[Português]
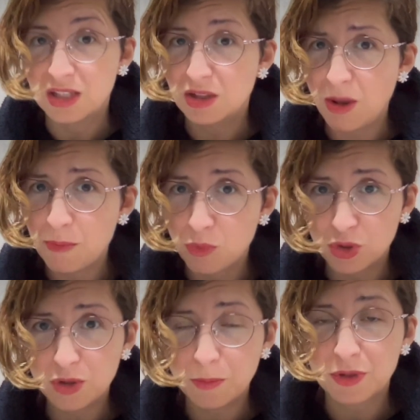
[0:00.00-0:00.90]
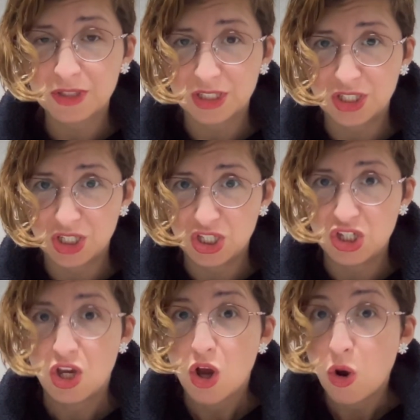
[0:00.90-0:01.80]
Então é muito importante a
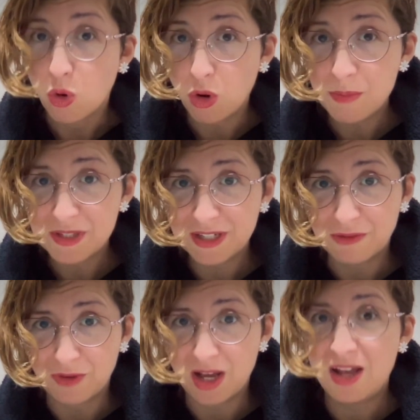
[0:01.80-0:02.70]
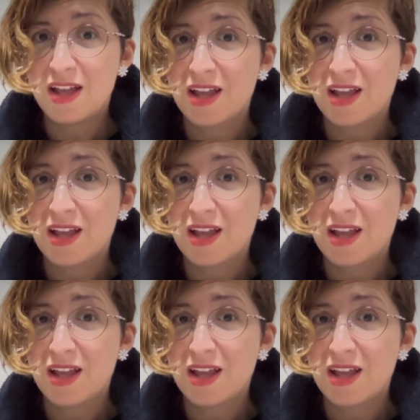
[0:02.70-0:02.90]
gente observar